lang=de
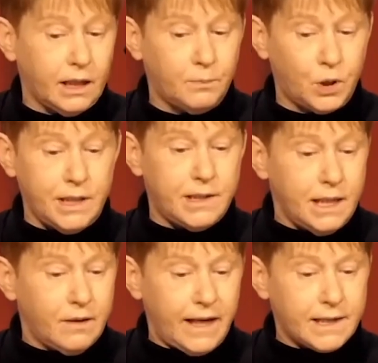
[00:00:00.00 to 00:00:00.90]

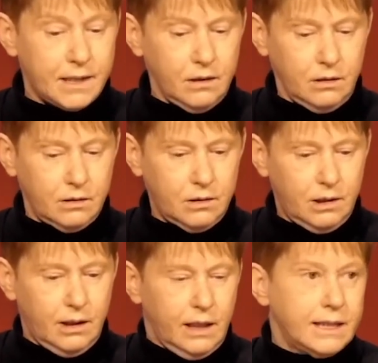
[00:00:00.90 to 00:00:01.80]
Politikwechsel.
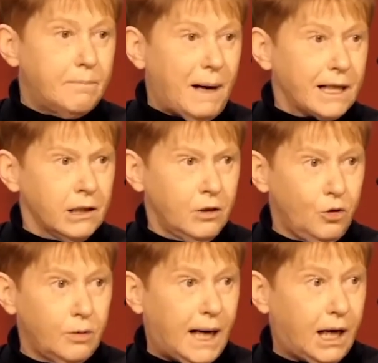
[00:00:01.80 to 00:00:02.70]
Debatten
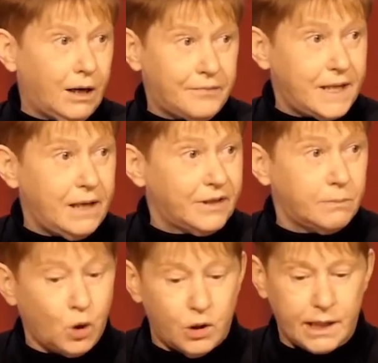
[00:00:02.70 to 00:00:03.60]
über
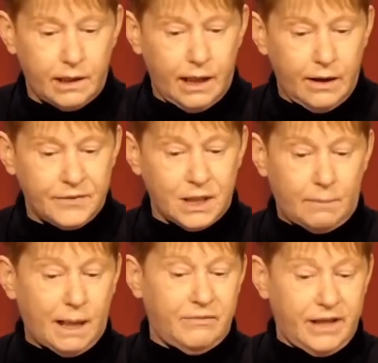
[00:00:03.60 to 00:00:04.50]
AfD-Verbote helfen
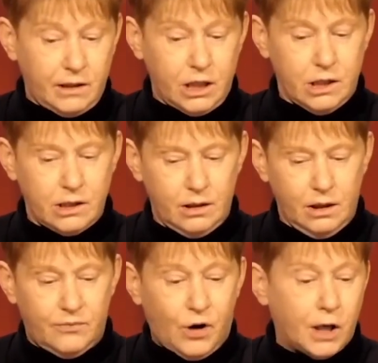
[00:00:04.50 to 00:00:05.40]
dabei wenig,
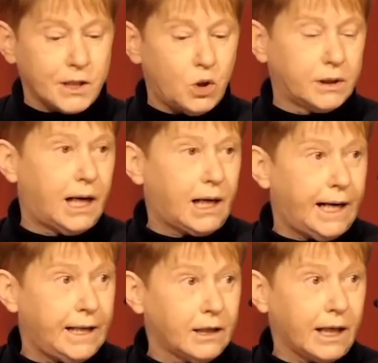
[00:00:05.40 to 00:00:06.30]
Forderungen nach
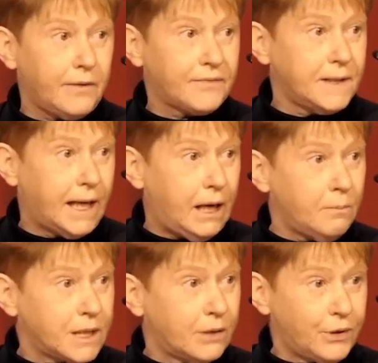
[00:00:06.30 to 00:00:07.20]
Eingreifen der
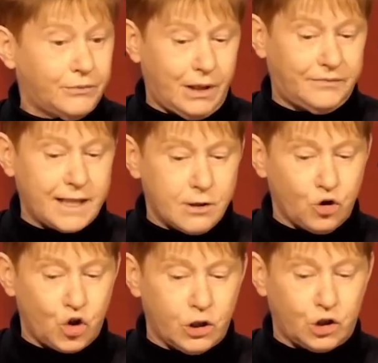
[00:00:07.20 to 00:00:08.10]
Ämter für
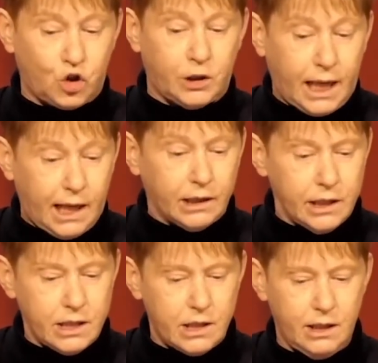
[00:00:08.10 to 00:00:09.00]
Verfassungsschutz schon gar
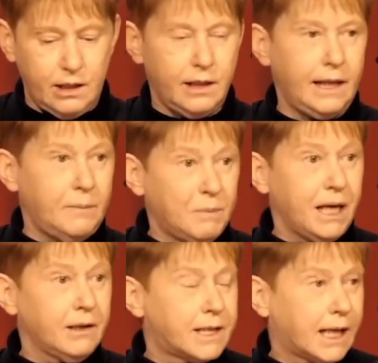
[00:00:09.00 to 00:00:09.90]
nicht. Im
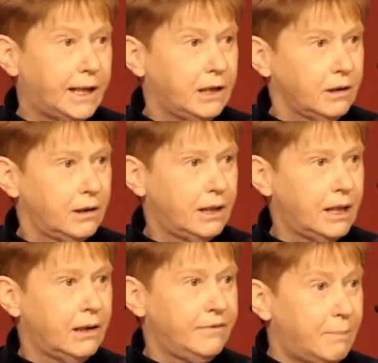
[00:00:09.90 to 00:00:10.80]
Gegenteil,
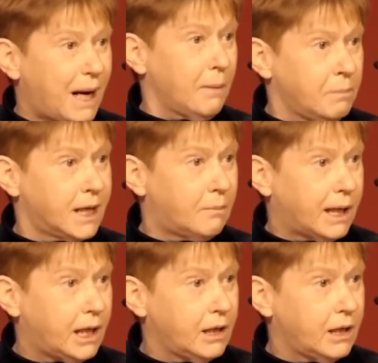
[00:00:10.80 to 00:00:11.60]
wir bleiben dabei.